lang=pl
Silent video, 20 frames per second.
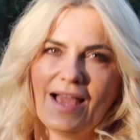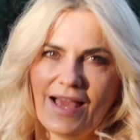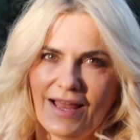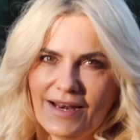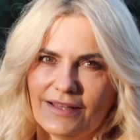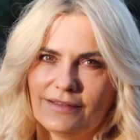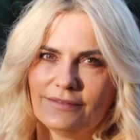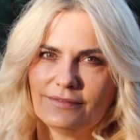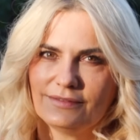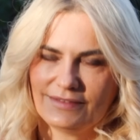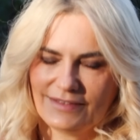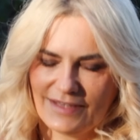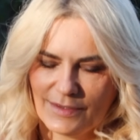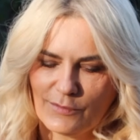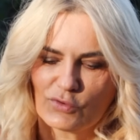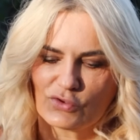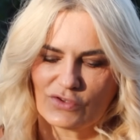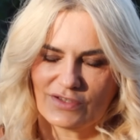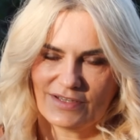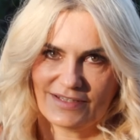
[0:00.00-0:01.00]
Ale
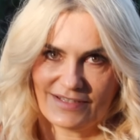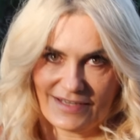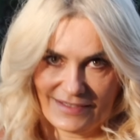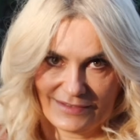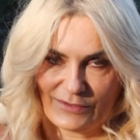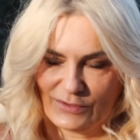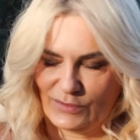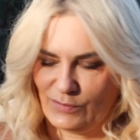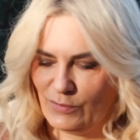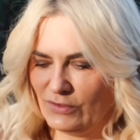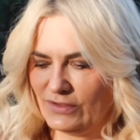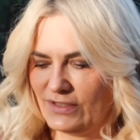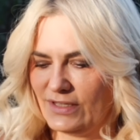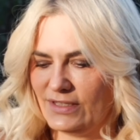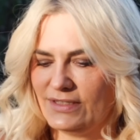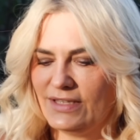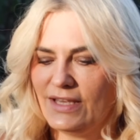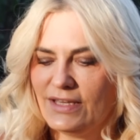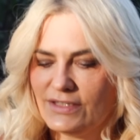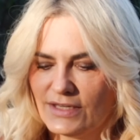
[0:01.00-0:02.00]
te można rzadko
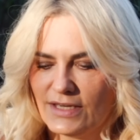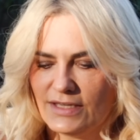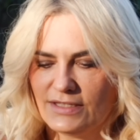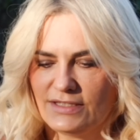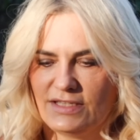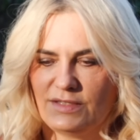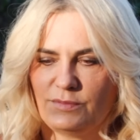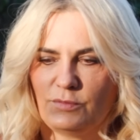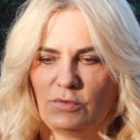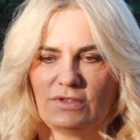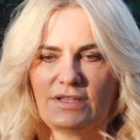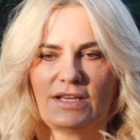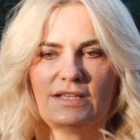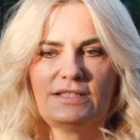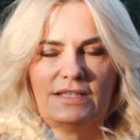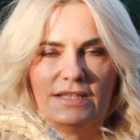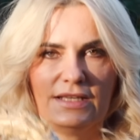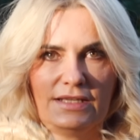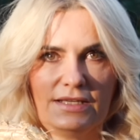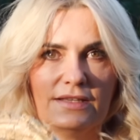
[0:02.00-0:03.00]
spotkać. Najczęściej
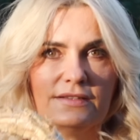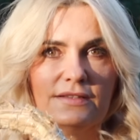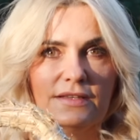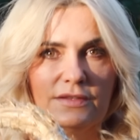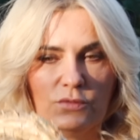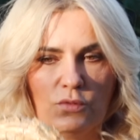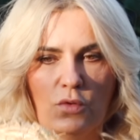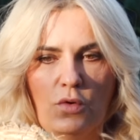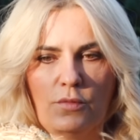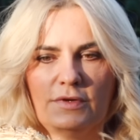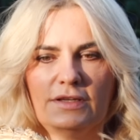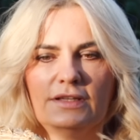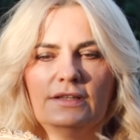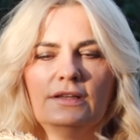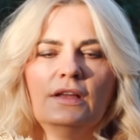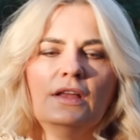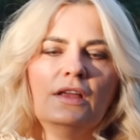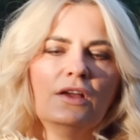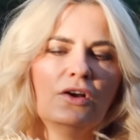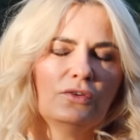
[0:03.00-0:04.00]
spotkacie takie ze słomy.